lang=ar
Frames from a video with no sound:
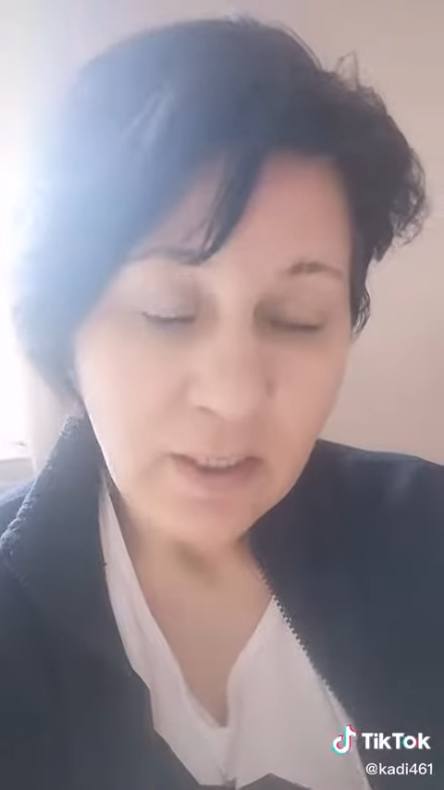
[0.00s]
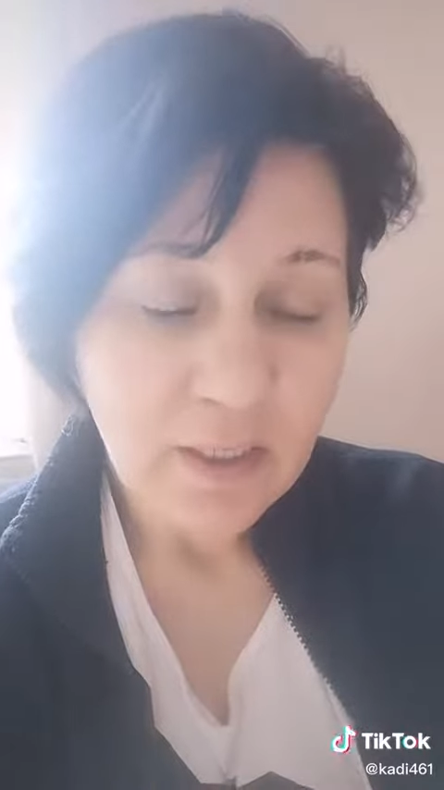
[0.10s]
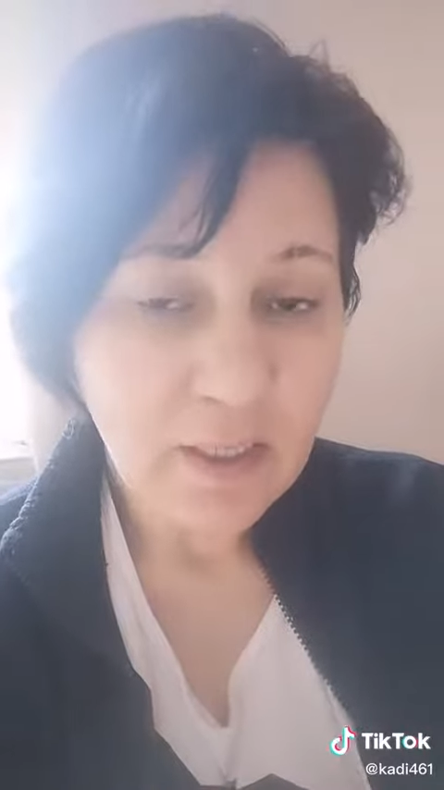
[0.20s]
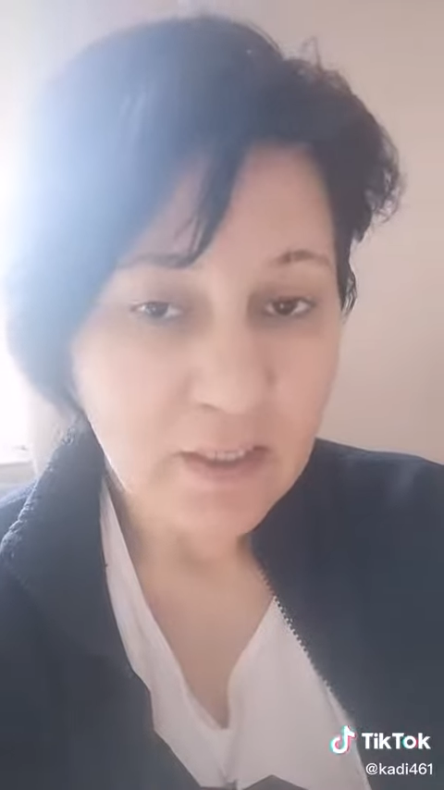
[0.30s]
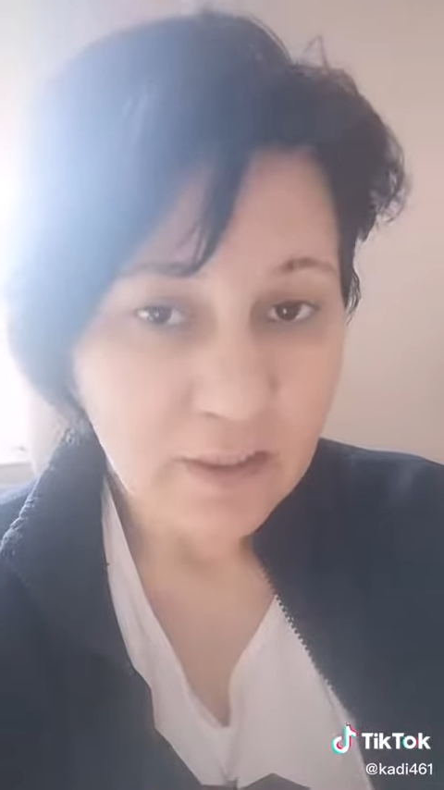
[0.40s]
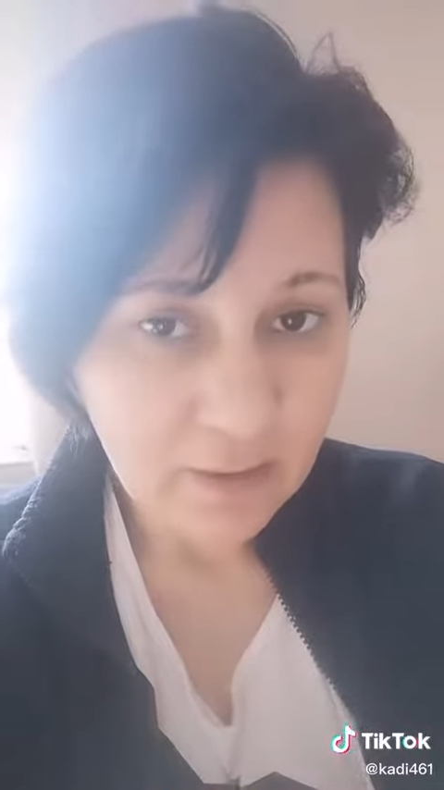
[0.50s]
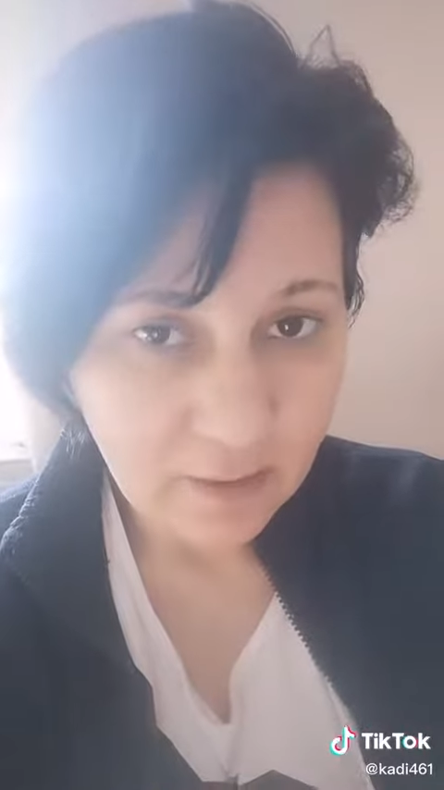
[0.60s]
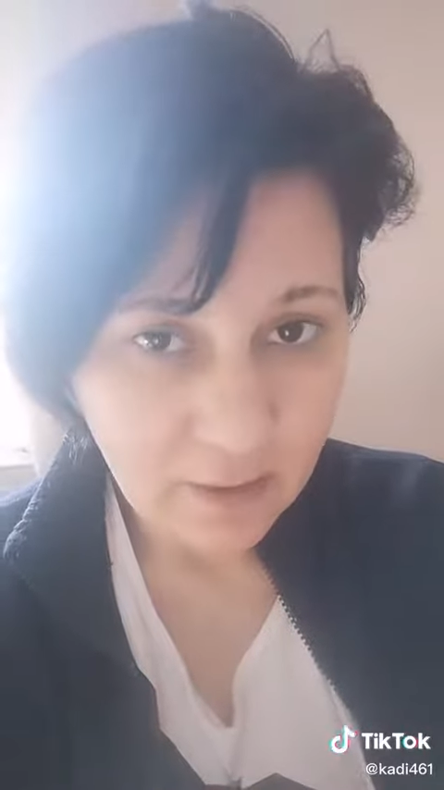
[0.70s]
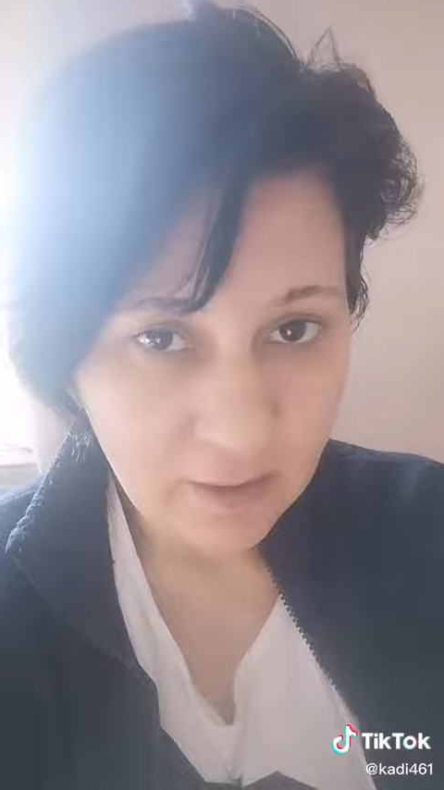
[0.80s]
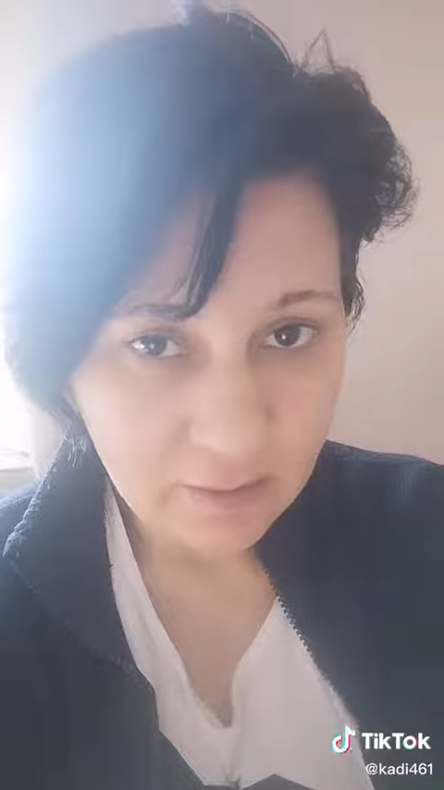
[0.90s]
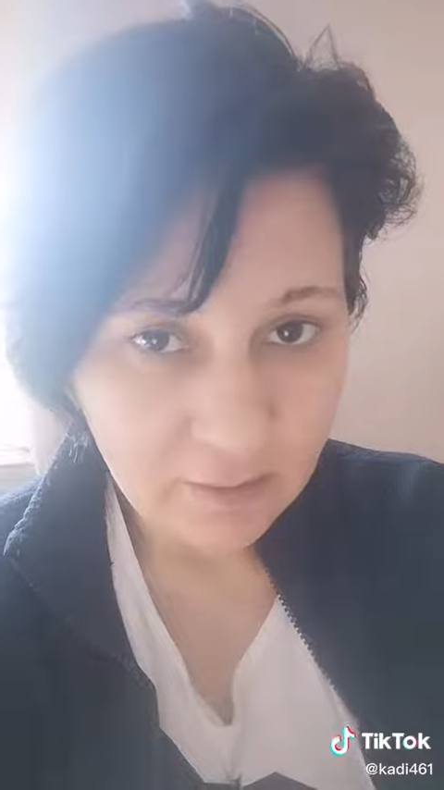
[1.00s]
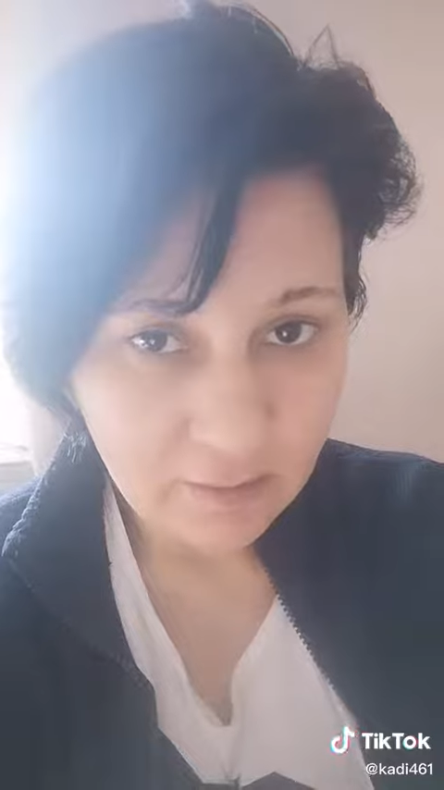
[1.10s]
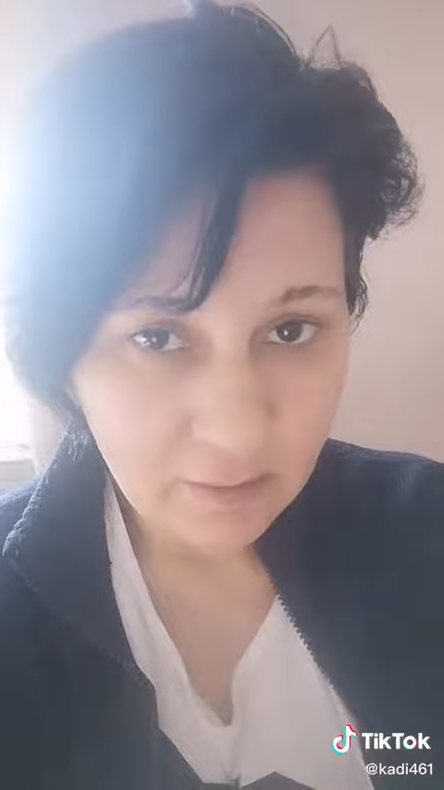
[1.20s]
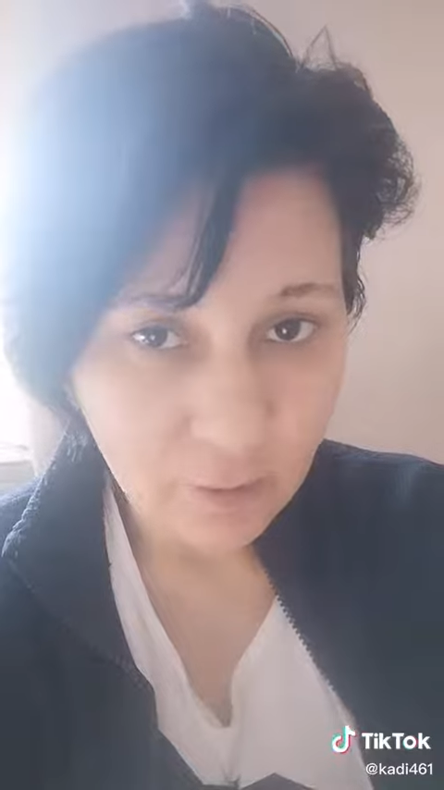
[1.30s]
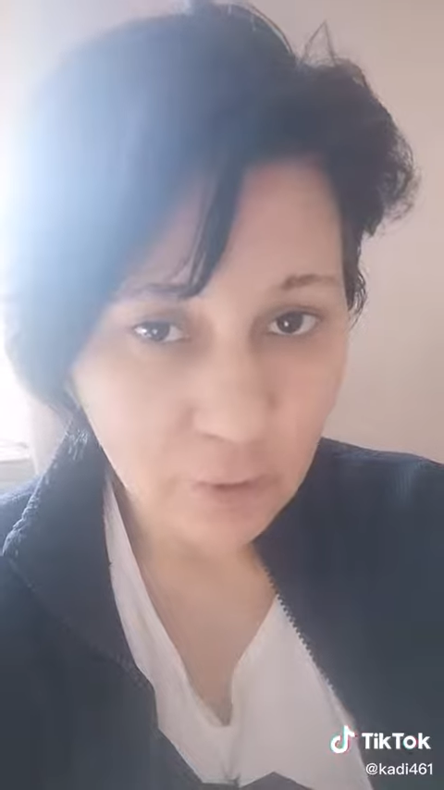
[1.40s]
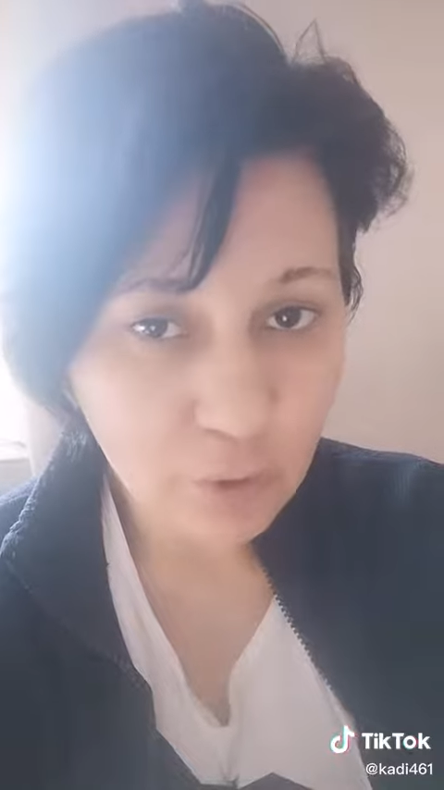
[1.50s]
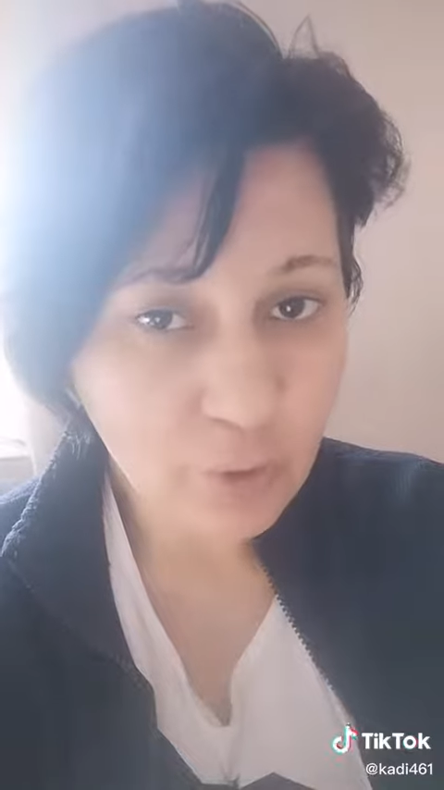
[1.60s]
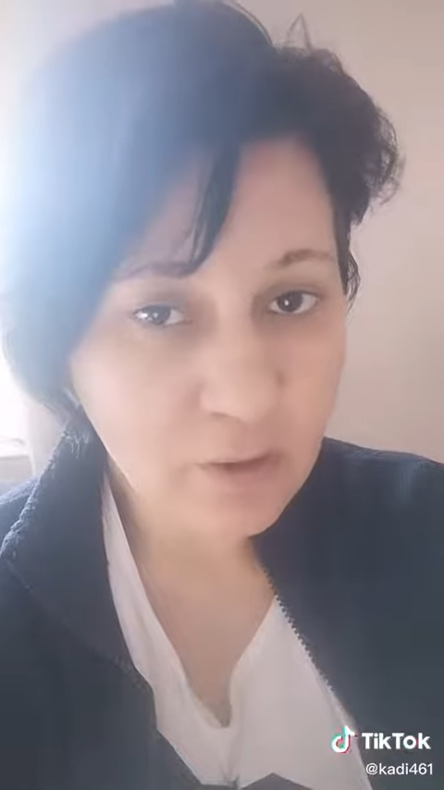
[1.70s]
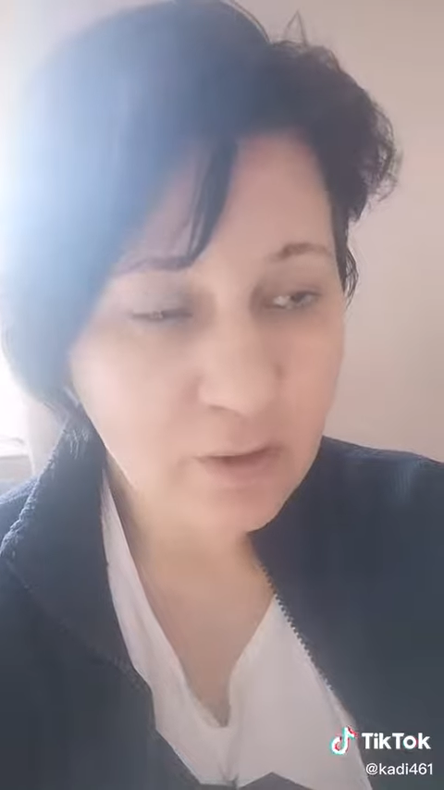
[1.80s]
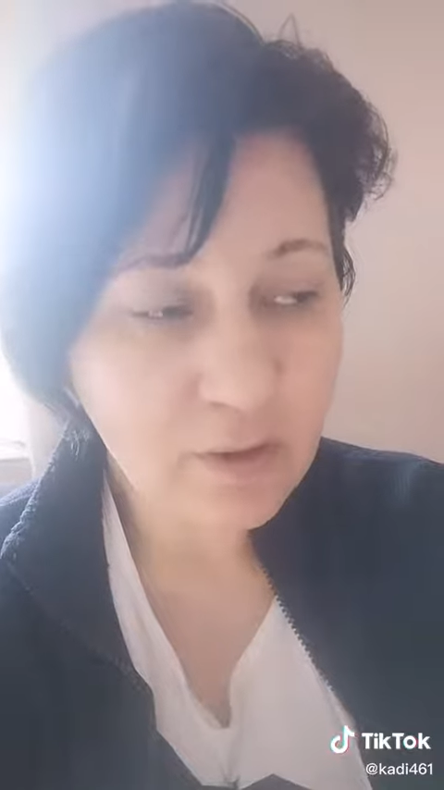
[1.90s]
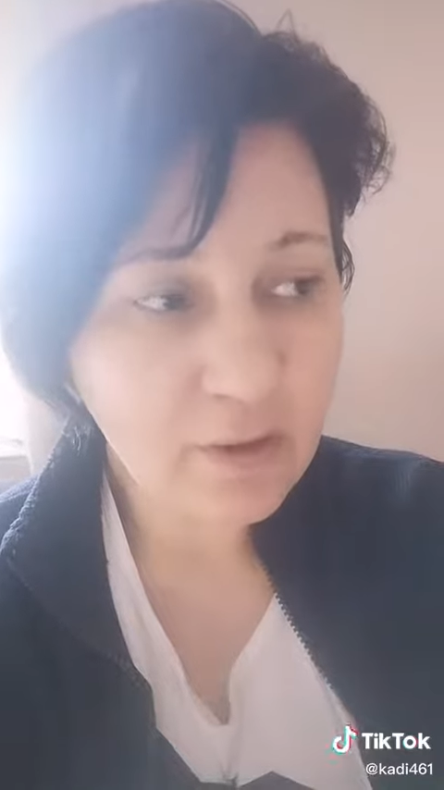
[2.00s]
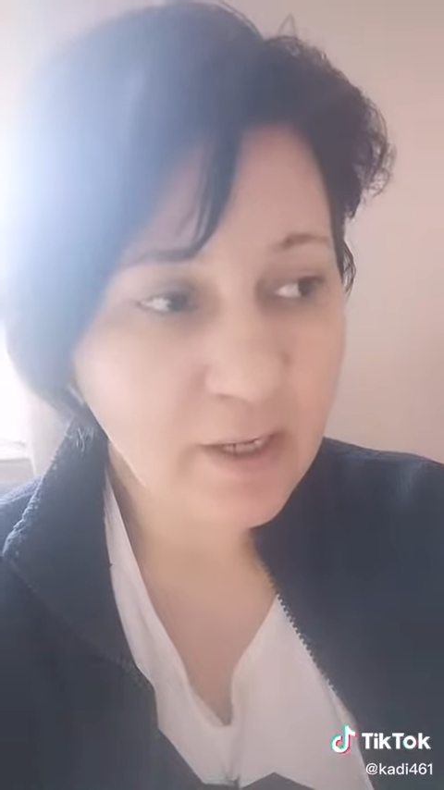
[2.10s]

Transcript: الحل الثالث انه كل